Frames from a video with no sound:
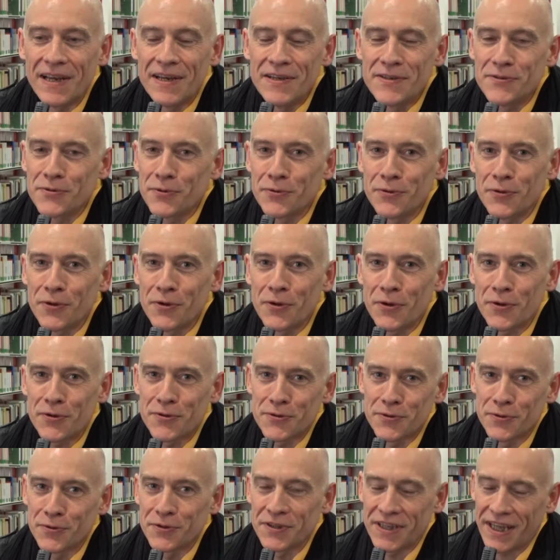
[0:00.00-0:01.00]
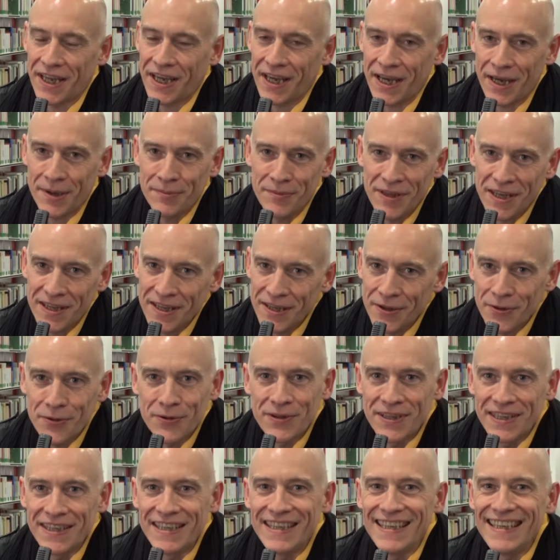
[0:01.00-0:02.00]
Les auteurs sont très bien
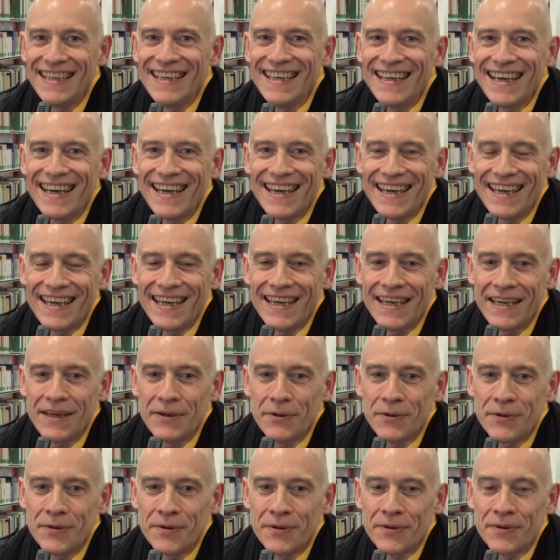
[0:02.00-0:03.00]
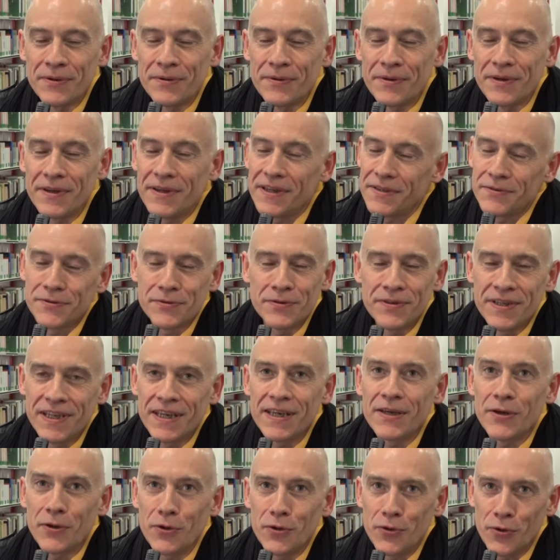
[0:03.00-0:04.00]
accueillis et euh, ce
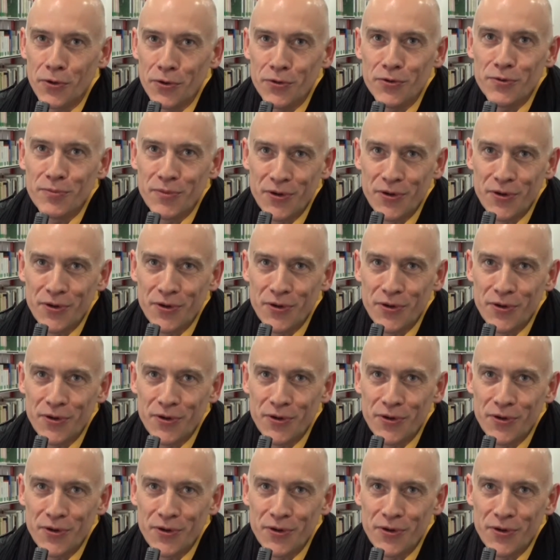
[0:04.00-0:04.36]
n'est que du